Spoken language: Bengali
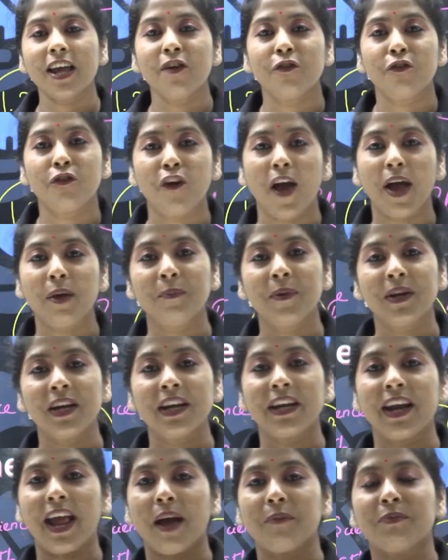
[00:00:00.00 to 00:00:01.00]
ফাইভ মিনিট
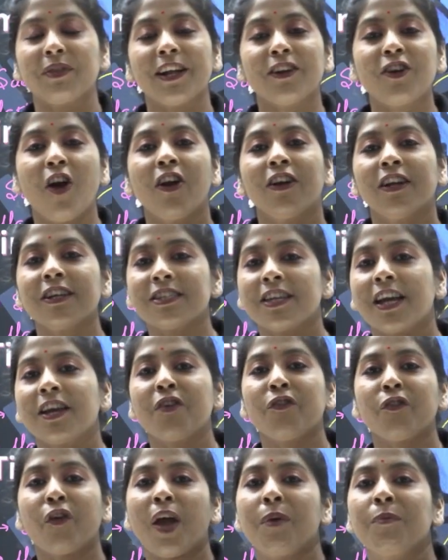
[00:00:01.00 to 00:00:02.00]
গ্যাপ দেড় ঘন্টা স্টাডি
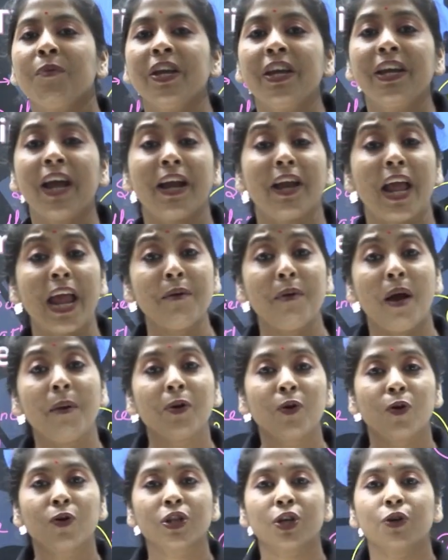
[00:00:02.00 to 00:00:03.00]
ফাইভ মিনিট গ্যাপ এইভাবে
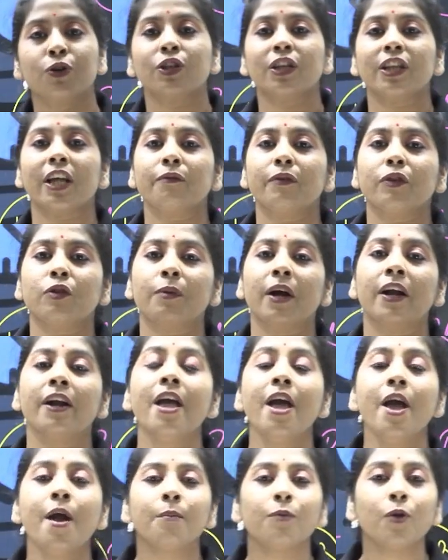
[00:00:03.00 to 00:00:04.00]
করতে করতে দেখবে তোমার
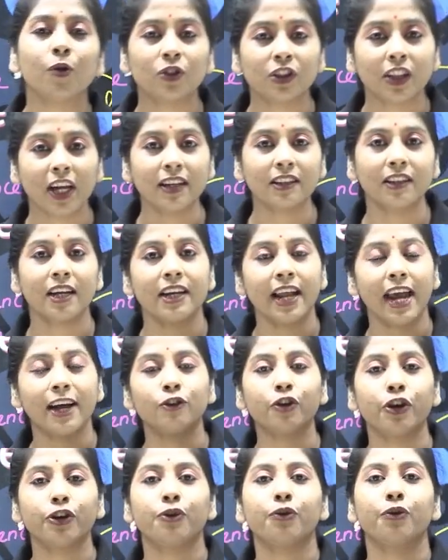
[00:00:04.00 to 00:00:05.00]
প্রত্যেক দিন একটু
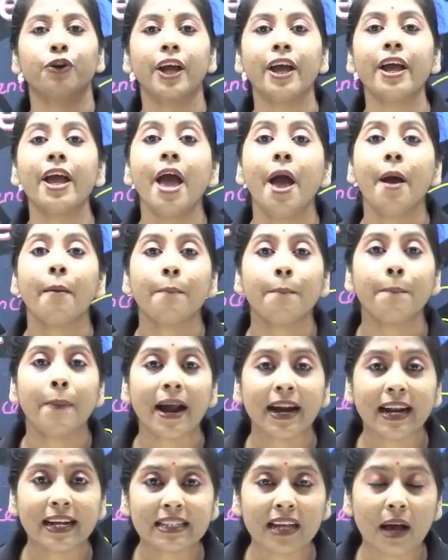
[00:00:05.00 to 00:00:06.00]
একটু করে
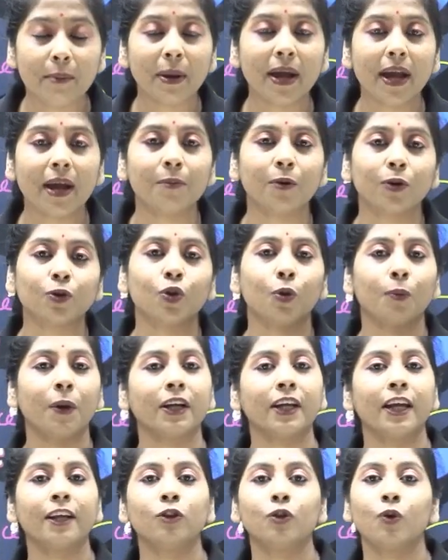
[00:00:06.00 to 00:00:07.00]
বেড়ে যাবে এবং তোমার
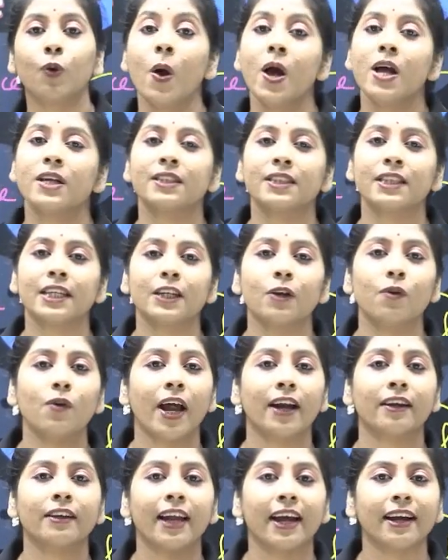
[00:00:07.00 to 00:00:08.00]
কিন্তু শিডিউল
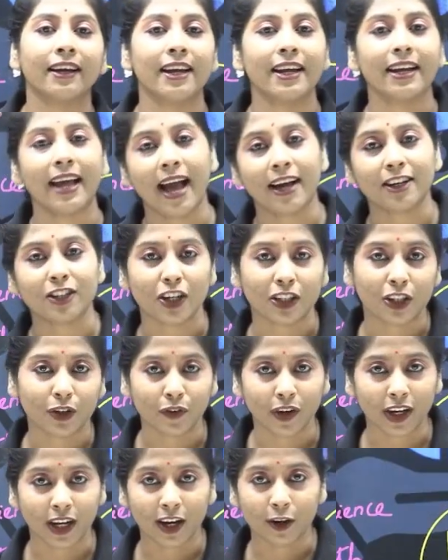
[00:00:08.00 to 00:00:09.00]
অ্যান্ড টেকনিক একসাথে হয়ে গেল